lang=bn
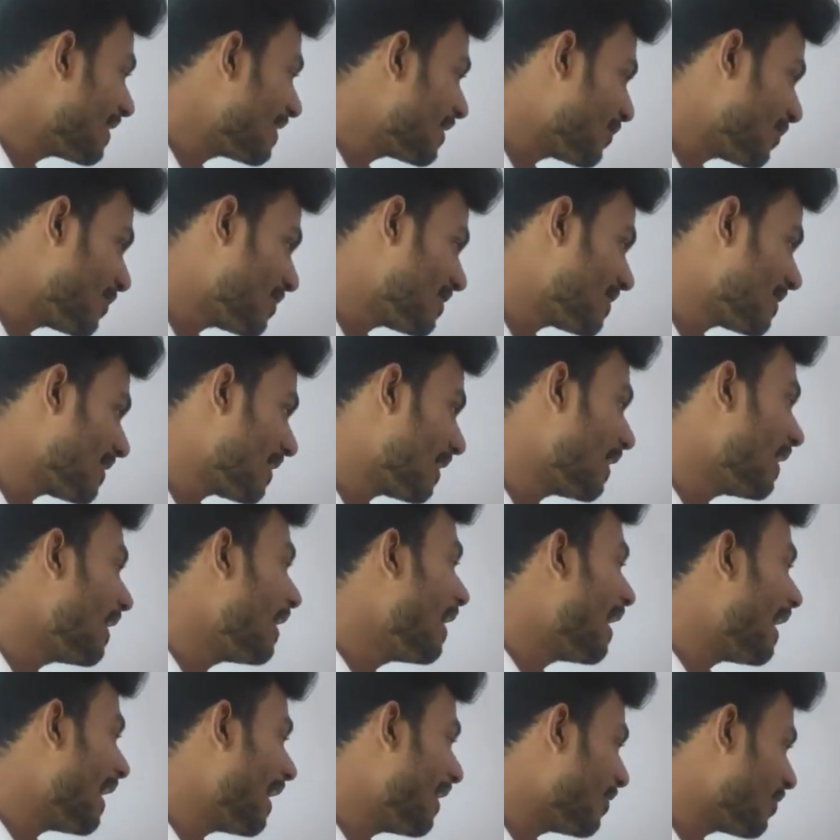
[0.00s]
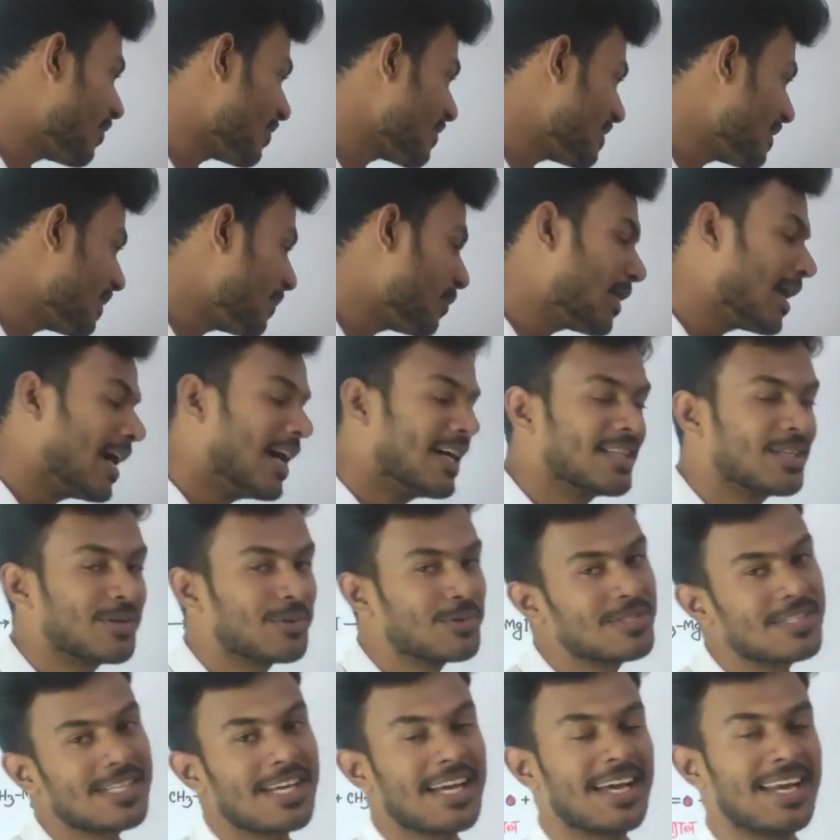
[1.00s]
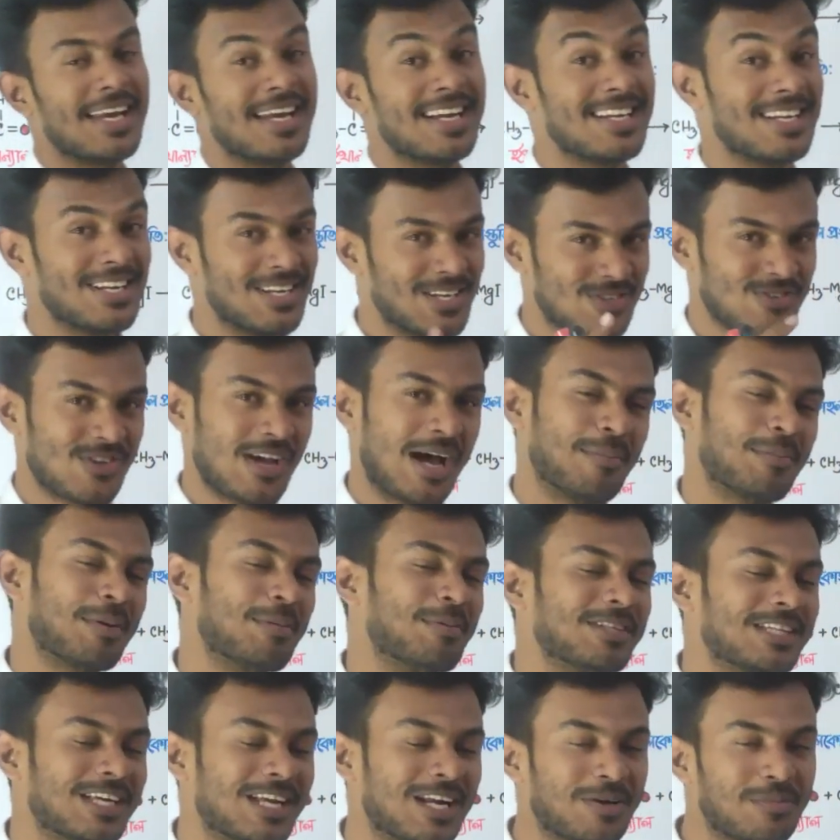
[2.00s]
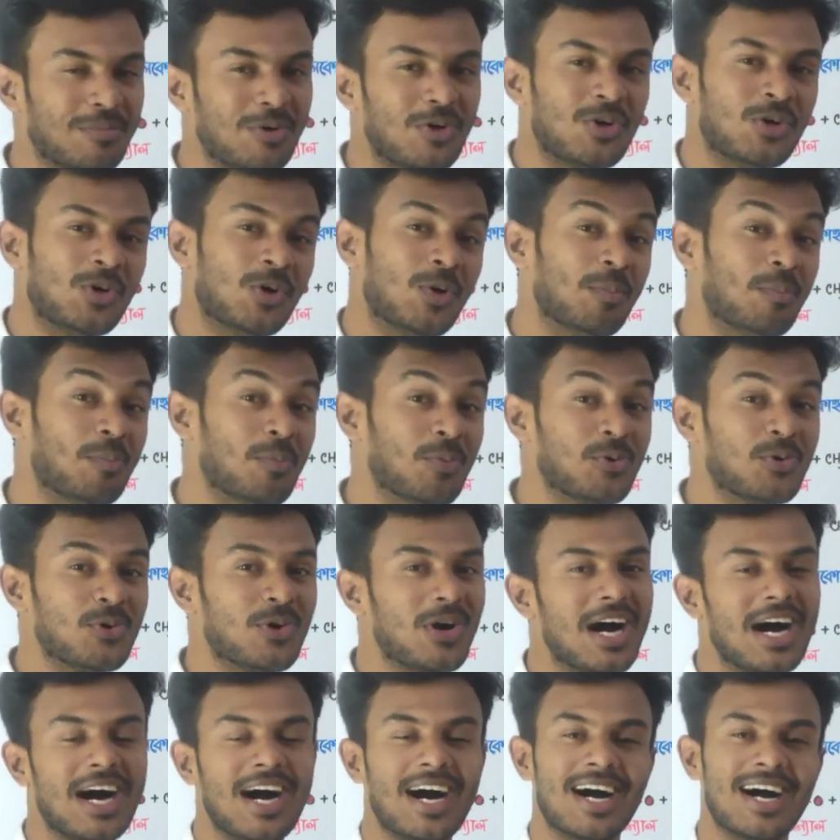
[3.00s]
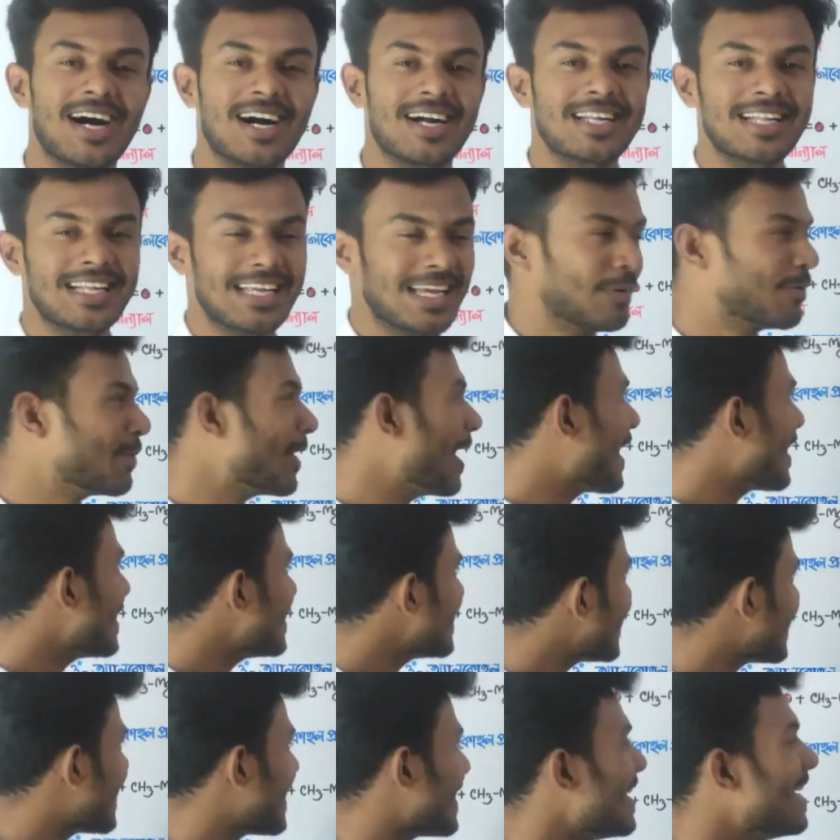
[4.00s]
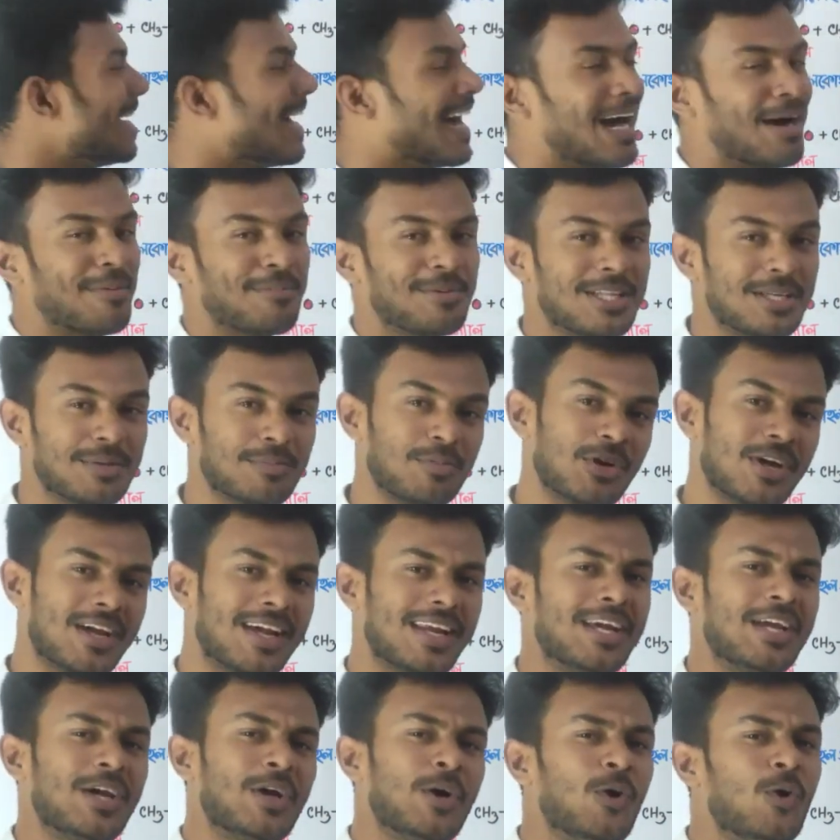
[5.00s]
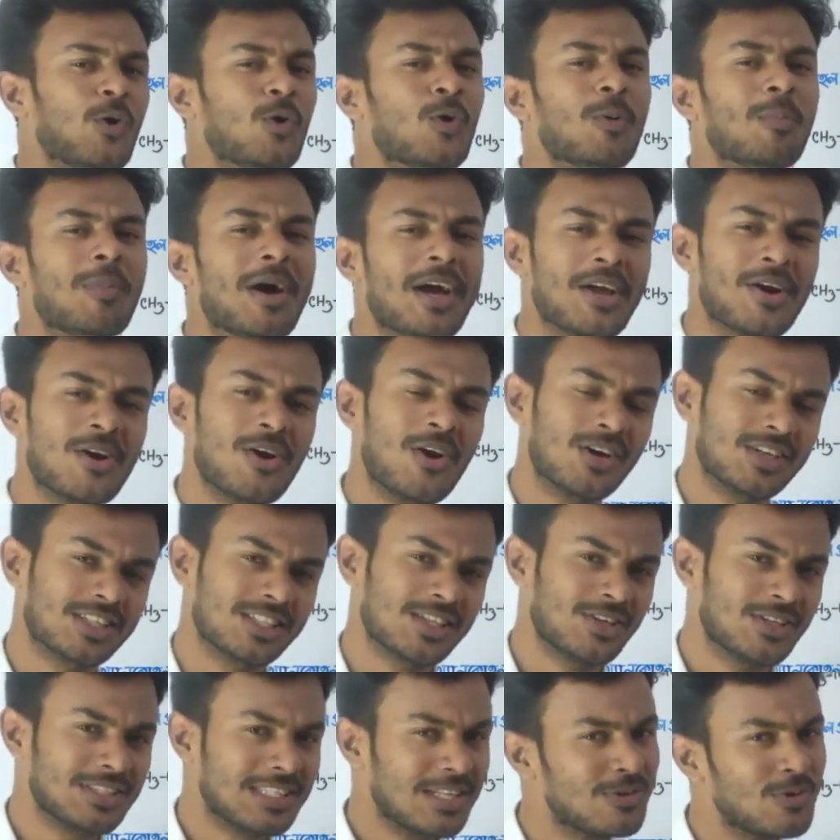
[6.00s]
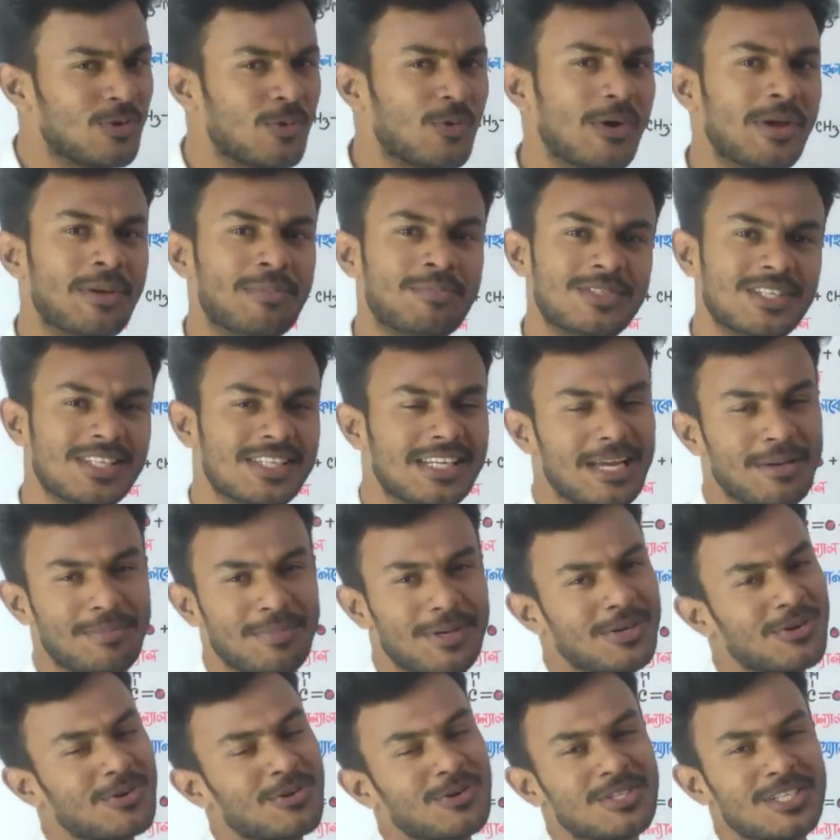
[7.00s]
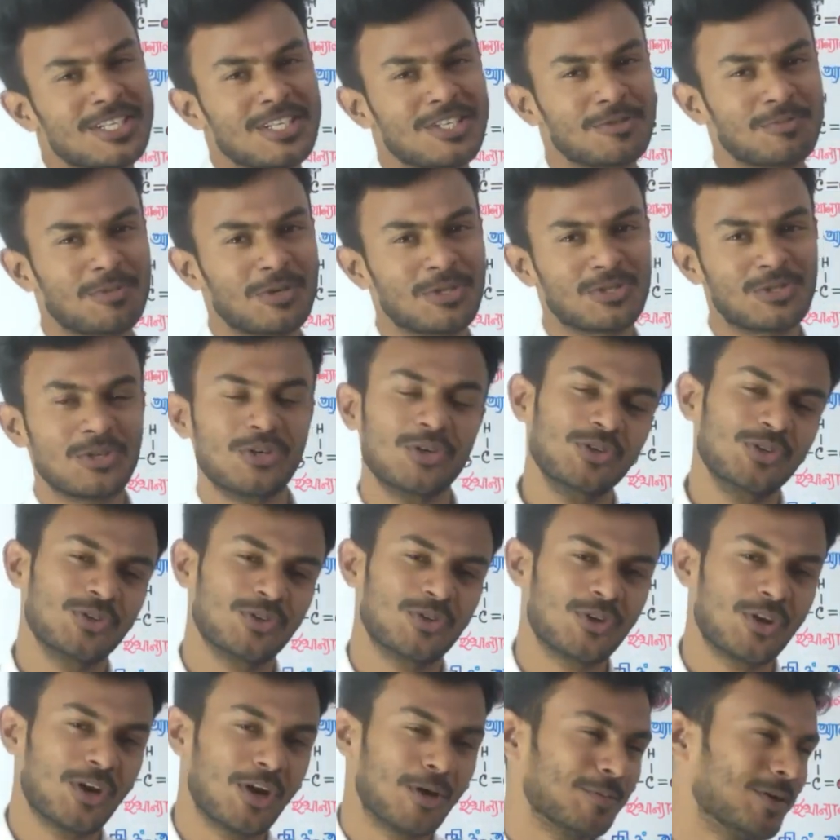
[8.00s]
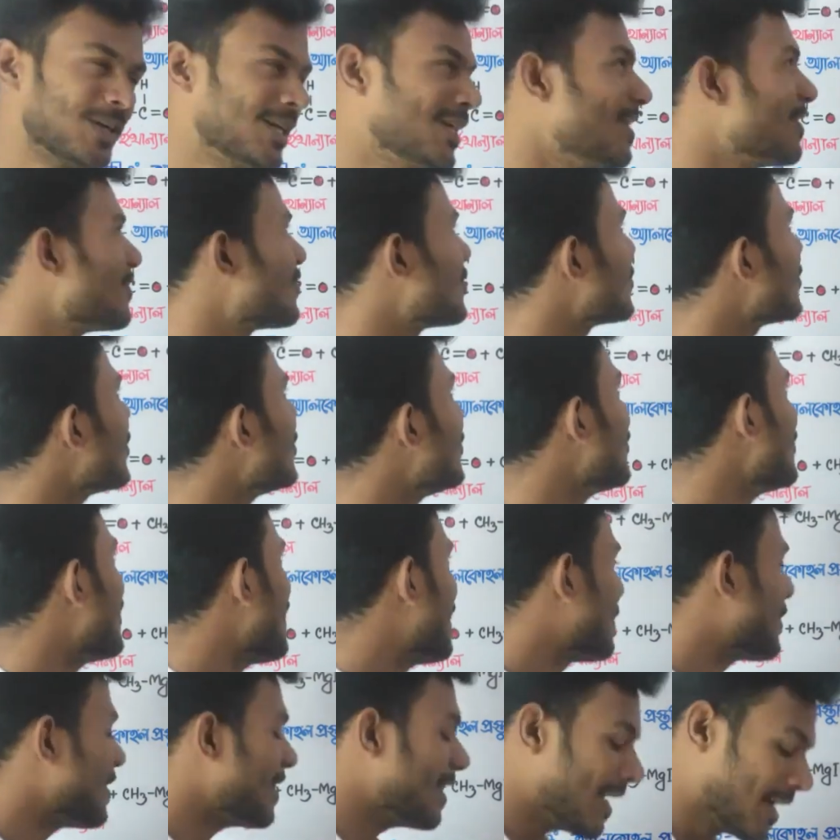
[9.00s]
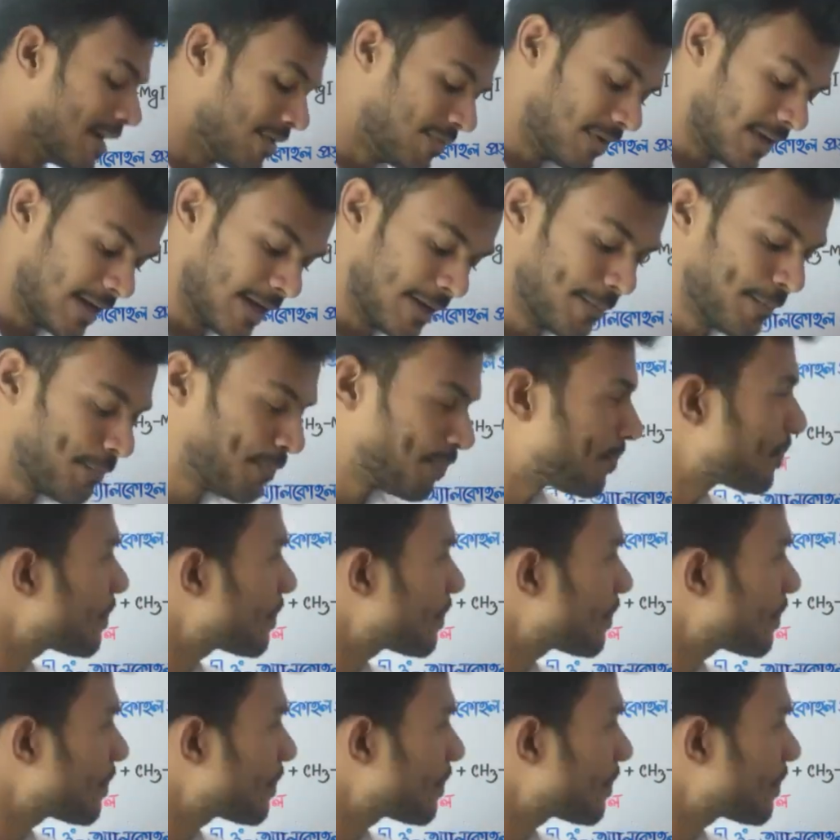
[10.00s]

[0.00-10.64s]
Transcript: হাতে হচ্ছে হাইড্রক্সি এবং হাতে হচ্ছে হ্যালাইট সো আমরা মাথায় রাখবো মো হা হা এবং একই সাথে আমরা দেখবো এখানে ও মাই গড অর্থাৎ ও এম জি টাইপের কোনো জিনিসপত্র তৈরি হবে সো চলো আমরা দেখে ফেলি